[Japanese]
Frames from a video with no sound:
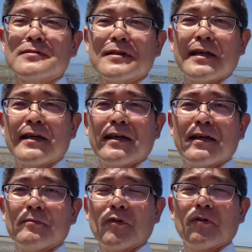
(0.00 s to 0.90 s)
す
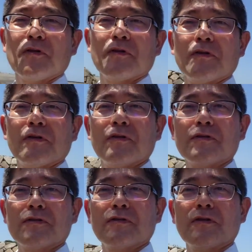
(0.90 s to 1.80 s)
ねもう
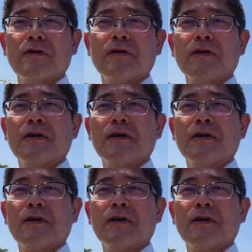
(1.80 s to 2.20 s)
本当、